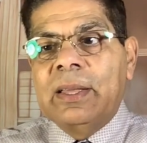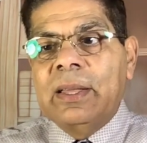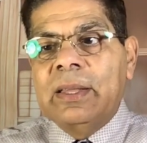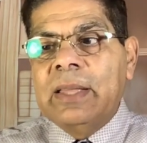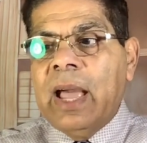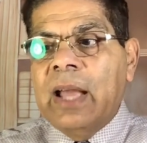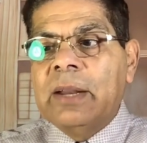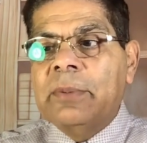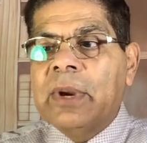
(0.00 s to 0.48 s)

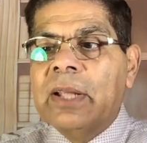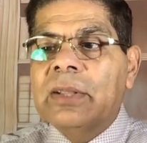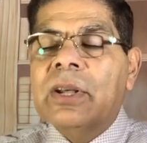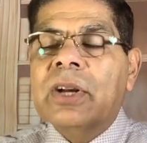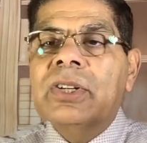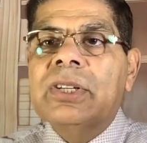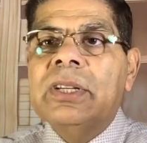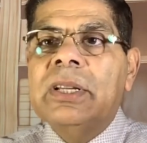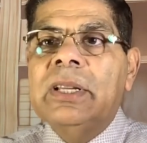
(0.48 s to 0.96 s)
يعني ما
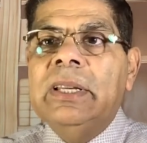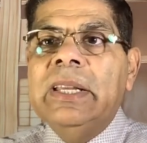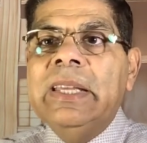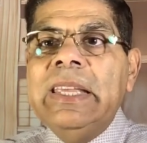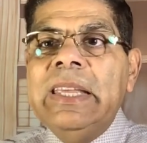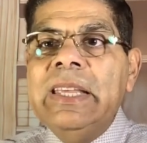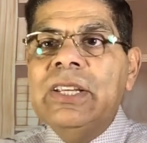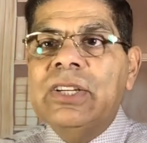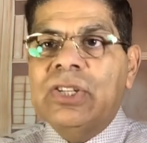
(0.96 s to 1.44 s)
نقدرش
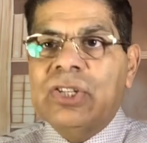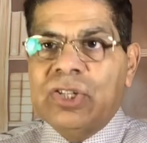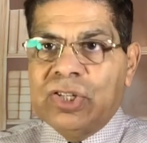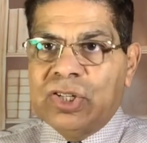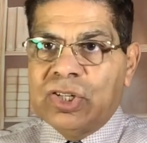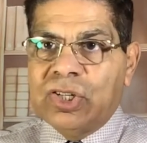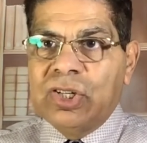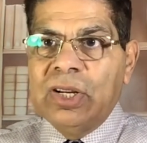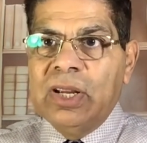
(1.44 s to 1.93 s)

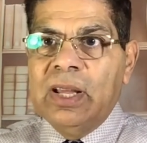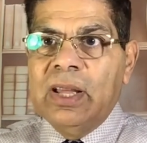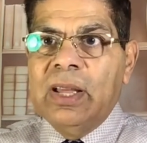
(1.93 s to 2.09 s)
نعيش